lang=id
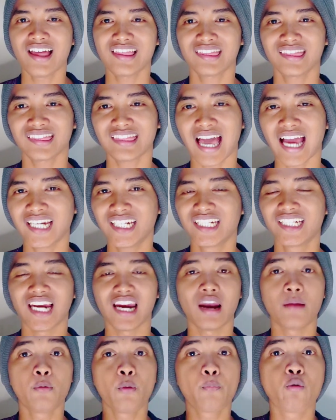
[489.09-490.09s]
entah di
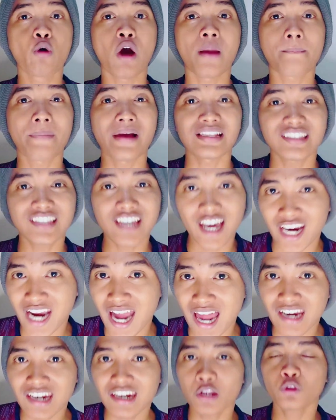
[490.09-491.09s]
dalam hubungan
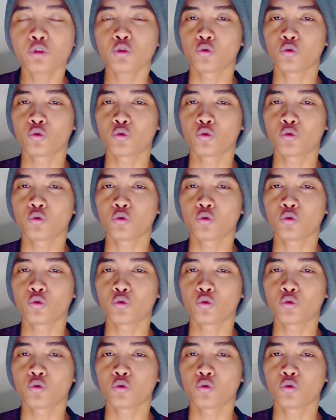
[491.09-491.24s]
pacaran,